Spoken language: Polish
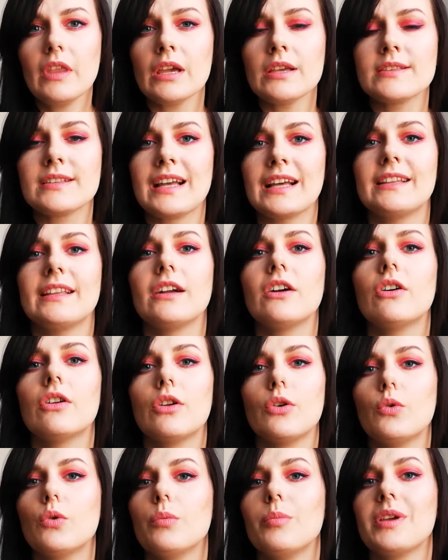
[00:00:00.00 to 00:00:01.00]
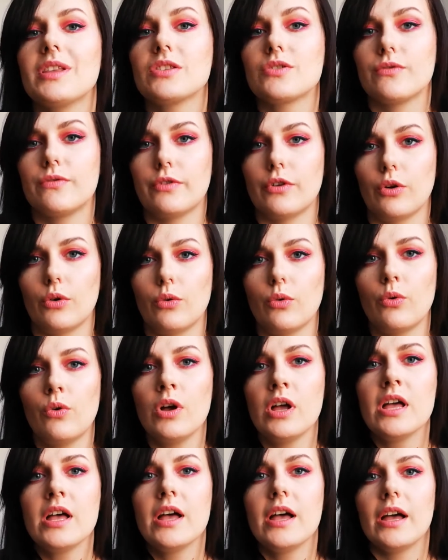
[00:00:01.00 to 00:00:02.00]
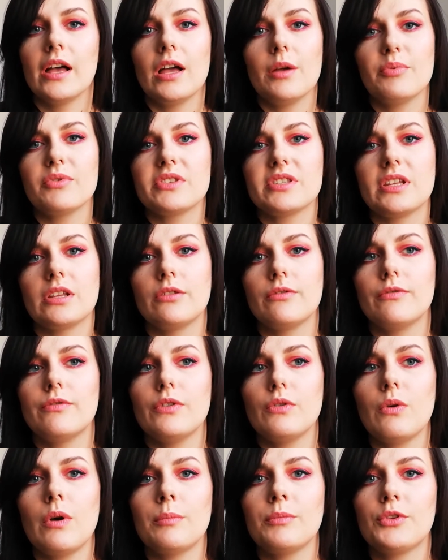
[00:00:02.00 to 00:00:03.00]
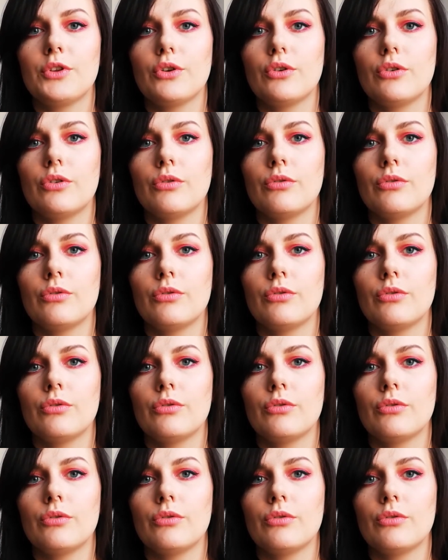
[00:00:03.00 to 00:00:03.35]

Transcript: z kategorii ulubieńców roku. E, postanowiłam tą,